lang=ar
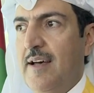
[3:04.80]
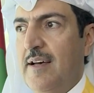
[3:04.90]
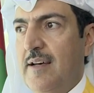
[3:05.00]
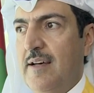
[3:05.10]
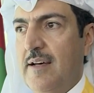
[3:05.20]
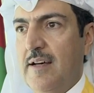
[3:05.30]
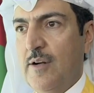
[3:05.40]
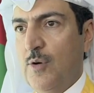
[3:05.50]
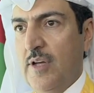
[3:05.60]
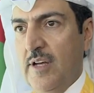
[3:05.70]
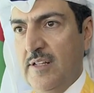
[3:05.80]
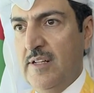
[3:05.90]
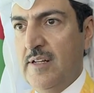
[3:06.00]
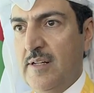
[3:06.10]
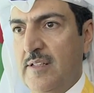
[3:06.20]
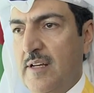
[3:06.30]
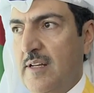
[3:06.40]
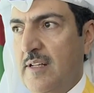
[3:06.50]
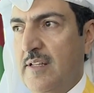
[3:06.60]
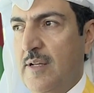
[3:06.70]
آه، احنا
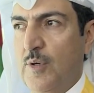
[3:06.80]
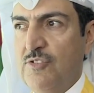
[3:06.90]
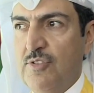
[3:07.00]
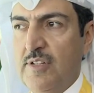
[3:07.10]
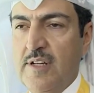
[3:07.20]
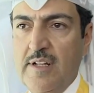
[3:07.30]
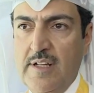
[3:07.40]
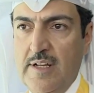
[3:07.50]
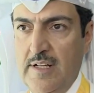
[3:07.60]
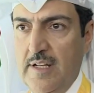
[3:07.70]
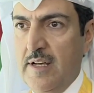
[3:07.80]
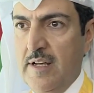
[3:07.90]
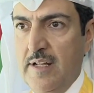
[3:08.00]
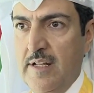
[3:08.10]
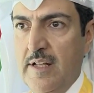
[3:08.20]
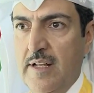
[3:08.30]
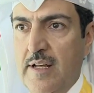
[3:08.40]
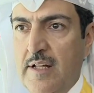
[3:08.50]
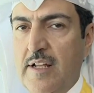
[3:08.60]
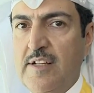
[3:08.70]
توجهنا
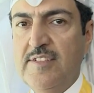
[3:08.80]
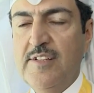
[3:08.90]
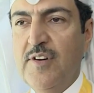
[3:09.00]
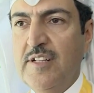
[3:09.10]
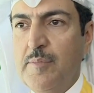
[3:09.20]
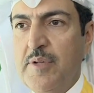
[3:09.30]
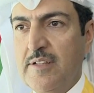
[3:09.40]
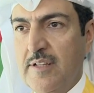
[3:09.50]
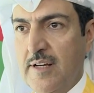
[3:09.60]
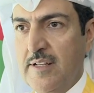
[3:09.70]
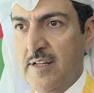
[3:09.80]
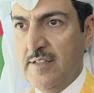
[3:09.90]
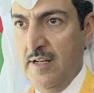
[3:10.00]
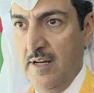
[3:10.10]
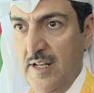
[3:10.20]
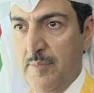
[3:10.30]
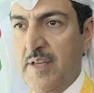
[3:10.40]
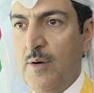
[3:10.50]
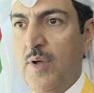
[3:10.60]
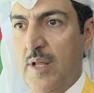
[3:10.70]
للاستفاده من التقنيات
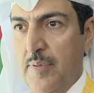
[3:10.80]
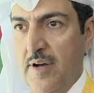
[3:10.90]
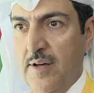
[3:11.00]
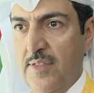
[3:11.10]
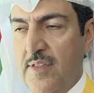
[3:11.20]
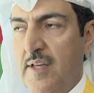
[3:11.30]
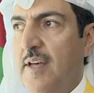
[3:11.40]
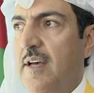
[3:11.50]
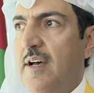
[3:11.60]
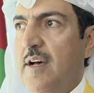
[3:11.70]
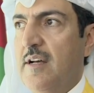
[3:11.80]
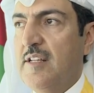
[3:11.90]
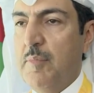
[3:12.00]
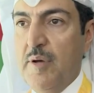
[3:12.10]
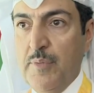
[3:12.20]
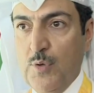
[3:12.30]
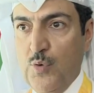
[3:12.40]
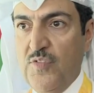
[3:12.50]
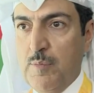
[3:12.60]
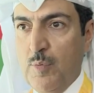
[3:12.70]
العالميه والابحاث آه، طبعا
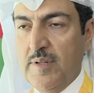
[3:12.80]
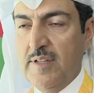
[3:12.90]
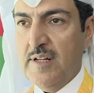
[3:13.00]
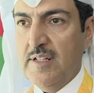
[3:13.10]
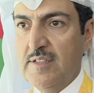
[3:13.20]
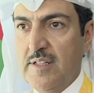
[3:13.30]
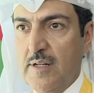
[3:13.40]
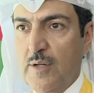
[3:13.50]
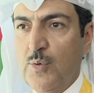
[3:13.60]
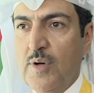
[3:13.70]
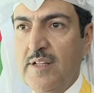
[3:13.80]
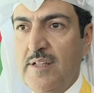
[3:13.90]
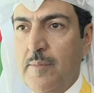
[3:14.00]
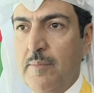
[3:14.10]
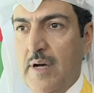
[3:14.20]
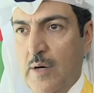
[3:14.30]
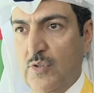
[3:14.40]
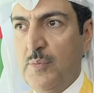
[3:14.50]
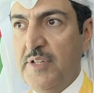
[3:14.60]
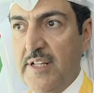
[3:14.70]
بيكون في مبادرات راح تقدم او
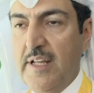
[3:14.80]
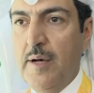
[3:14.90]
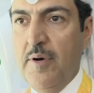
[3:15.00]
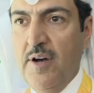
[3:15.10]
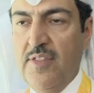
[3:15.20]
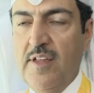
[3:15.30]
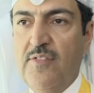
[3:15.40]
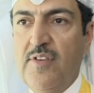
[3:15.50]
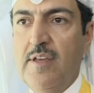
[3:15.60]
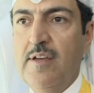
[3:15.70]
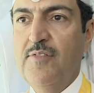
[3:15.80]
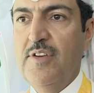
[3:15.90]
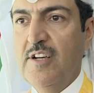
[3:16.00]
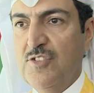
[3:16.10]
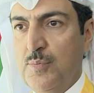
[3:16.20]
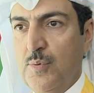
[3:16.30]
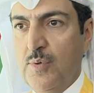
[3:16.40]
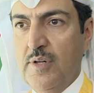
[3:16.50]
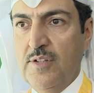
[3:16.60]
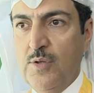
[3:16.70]
تبتدي ابحاثها في في
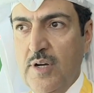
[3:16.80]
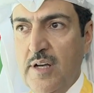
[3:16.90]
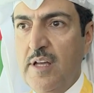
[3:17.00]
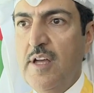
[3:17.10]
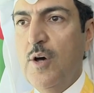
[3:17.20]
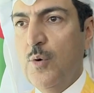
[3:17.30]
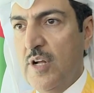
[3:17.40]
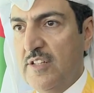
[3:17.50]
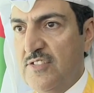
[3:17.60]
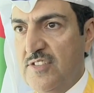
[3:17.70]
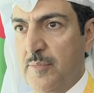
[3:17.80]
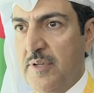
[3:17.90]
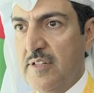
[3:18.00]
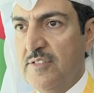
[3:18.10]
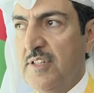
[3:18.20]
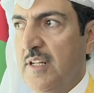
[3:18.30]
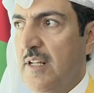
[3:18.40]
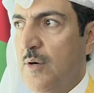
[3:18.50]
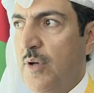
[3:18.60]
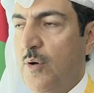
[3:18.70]
اكسبو الدوحه وراح تستمر ان شاء
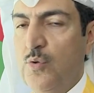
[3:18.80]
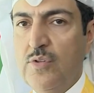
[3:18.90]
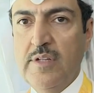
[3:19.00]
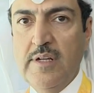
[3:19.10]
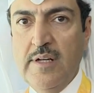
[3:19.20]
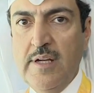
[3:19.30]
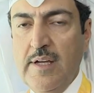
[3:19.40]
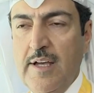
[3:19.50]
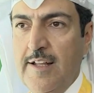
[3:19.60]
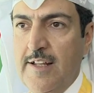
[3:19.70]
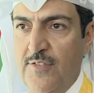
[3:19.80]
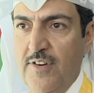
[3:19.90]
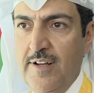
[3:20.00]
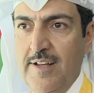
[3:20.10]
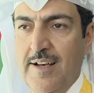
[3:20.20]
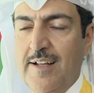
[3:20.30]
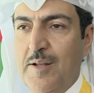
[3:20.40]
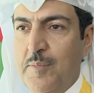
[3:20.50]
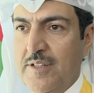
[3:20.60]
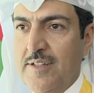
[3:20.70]
الله ويعود آه، النفع عليها
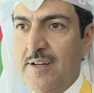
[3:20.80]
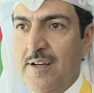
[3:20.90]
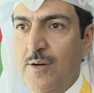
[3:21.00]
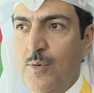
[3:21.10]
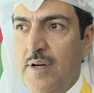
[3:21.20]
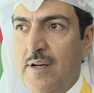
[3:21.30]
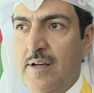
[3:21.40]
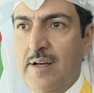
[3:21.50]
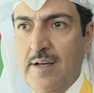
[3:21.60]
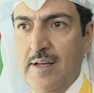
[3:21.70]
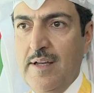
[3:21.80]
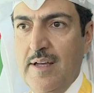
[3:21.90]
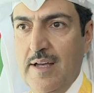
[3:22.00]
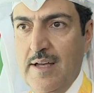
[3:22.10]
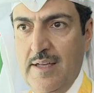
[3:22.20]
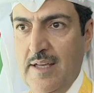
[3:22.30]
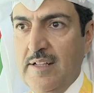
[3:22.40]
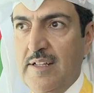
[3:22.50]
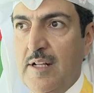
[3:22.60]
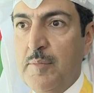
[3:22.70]
للمنطقه و آه،
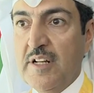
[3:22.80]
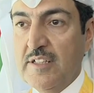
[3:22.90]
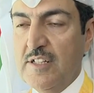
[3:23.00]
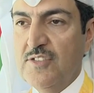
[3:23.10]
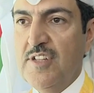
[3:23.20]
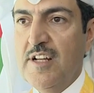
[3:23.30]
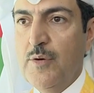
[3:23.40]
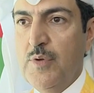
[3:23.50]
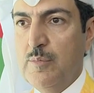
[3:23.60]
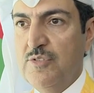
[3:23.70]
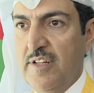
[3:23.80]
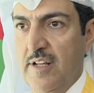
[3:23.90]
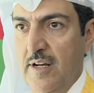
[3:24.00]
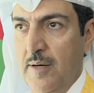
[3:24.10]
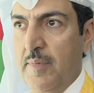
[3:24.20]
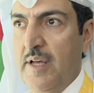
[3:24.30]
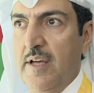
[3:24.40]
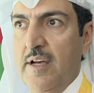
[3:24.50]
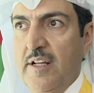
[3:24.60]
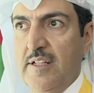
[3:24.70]
يعني المناطق الصحراويه بشكل عام
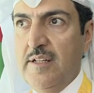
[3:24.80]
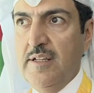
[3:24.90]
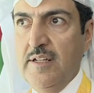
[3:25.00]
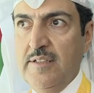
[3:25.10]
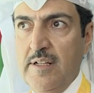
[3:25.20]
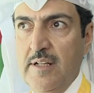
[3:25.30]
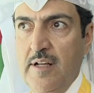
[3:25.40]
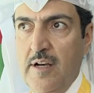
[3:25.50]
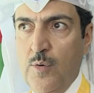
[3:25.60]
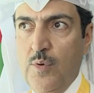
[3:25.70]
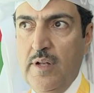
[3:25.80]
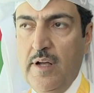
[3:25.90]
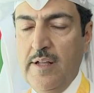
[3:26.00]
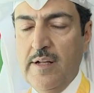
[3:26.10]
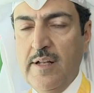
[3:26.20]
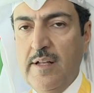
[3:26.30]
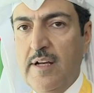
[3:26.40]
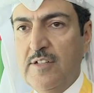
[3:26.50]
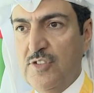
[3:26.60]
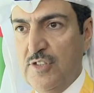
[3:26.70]
احنا يعني نحاول
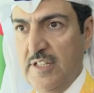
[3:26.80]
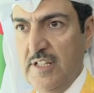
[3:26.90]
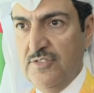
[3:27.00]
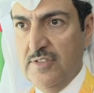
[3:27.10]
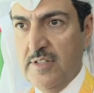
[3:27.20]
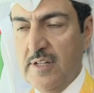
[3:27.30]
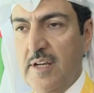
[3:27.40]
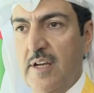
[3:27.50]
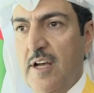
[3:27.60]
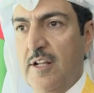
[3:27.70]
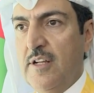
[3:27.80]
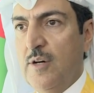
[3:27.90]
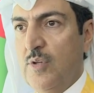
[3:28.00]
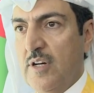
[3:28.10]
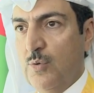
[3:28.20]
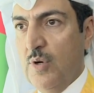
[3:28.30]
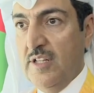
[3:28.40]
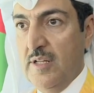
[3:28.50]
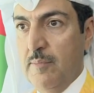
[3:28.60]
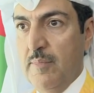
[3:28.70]
خلال ستة اشهر ان هناك
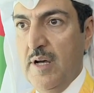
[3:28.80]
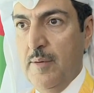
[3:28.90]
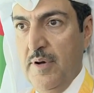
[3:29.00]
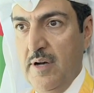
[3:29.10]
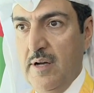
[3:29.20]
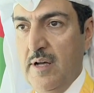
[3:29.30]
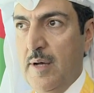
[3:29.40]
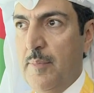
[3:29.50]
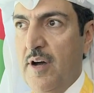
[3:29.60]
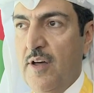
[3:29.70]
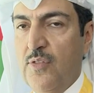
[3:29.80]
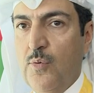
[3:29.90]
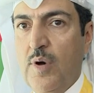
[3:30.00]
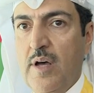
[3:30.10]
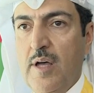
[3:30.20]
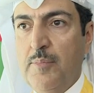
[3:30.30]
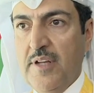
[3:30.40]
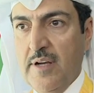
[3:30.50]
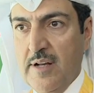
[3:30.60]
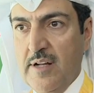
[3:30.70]
تقدم ابحاث
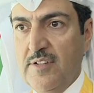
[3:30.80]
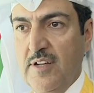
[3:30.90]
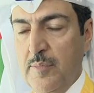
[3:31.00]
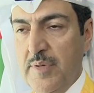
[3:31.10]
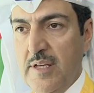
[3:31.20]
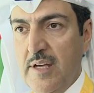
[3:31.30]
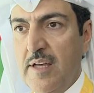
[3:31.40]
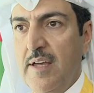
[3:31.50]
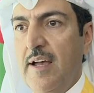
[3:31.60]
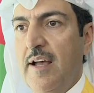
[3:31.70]
وابتكارات علميه